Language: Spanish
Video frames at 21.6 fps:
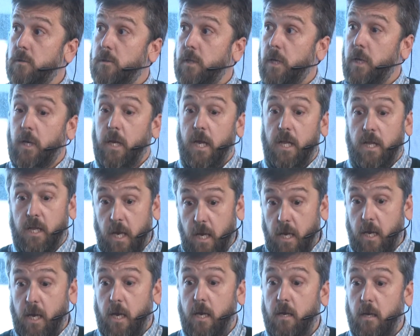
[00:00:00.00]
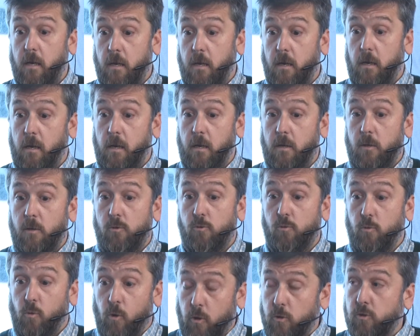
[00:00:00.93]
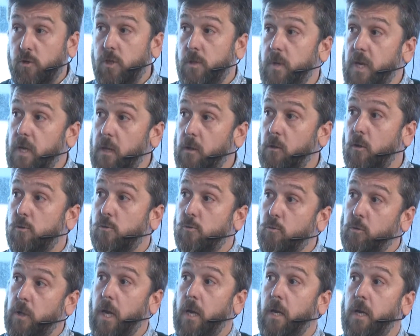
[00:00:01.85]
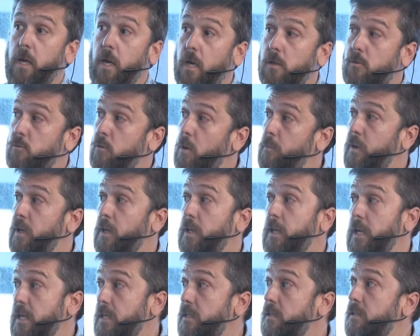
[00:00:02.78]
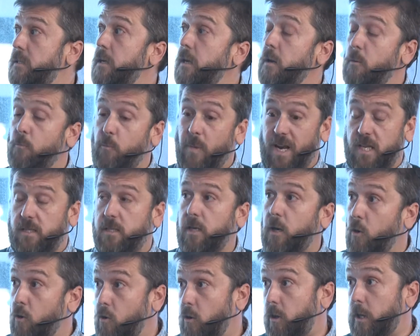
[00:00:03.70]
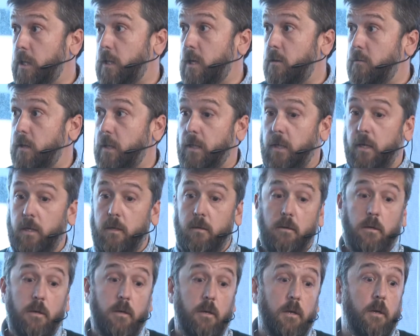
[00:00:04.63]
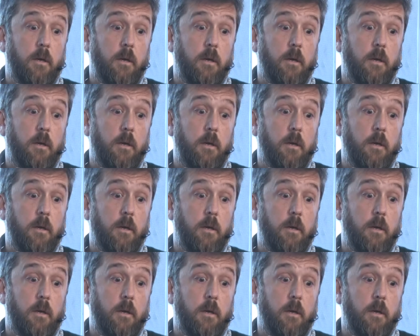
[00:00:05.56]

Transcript: que tiene eh, su conocimiento, su técnica, su expertise para hacerlo correctamente